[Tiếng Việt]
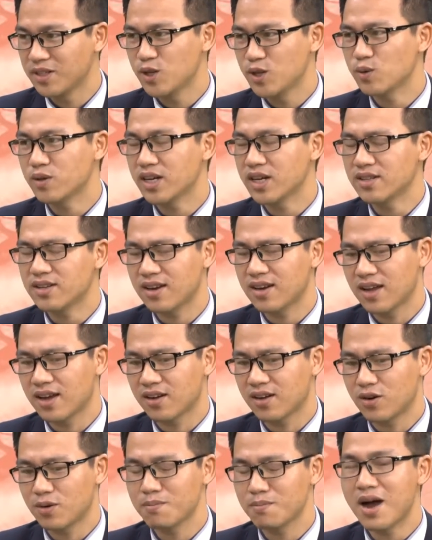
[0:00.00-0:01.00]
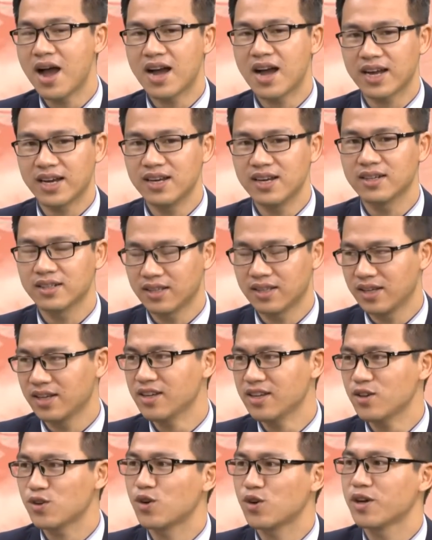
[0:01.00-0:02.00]
đúc kết là có ba cái lợi
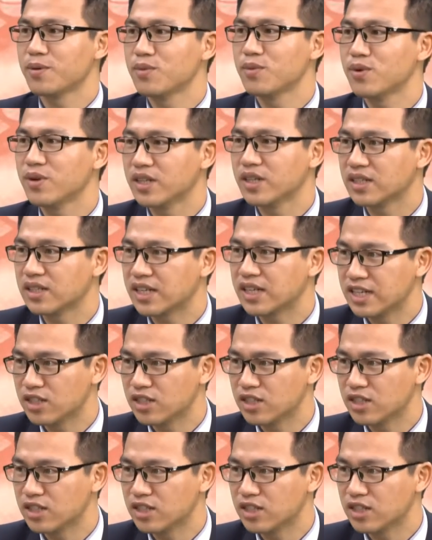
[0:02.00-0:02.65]
thế của cái mô hình